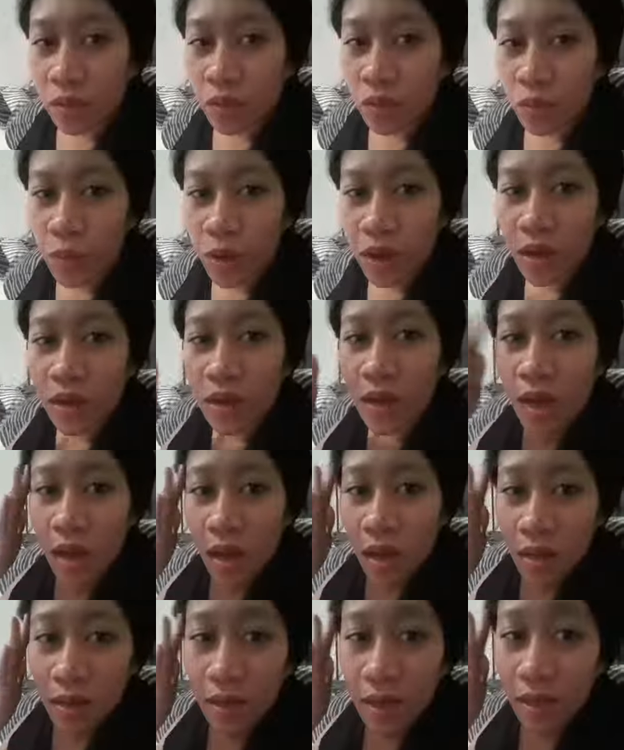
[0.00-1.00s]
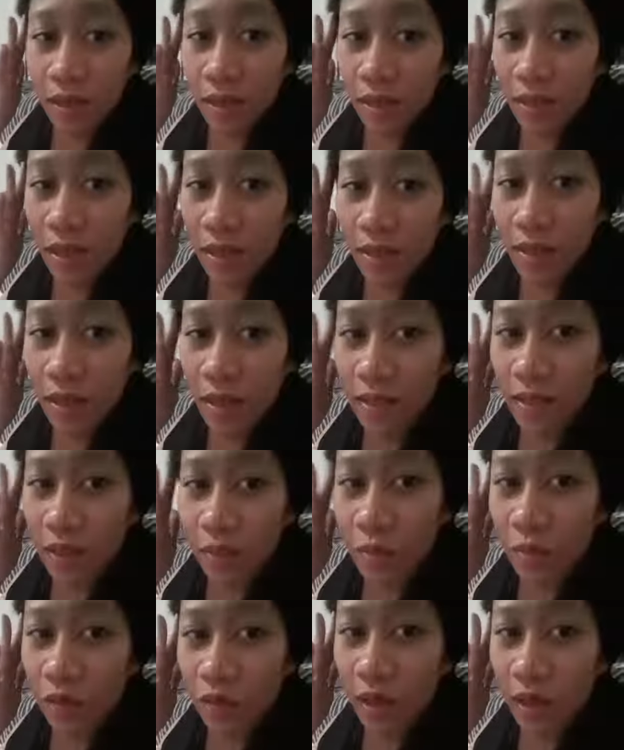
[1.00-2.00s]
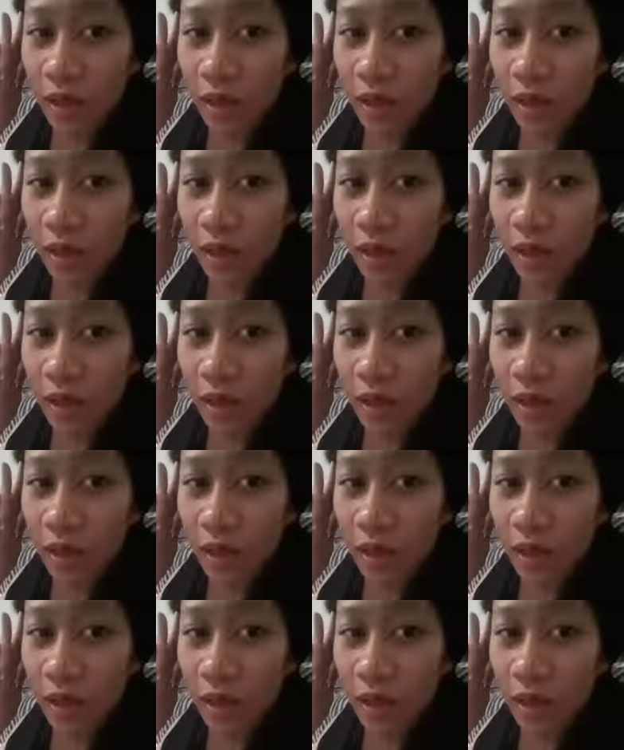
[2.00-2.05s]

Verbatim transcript: So, parang nakatatak sa isip mo na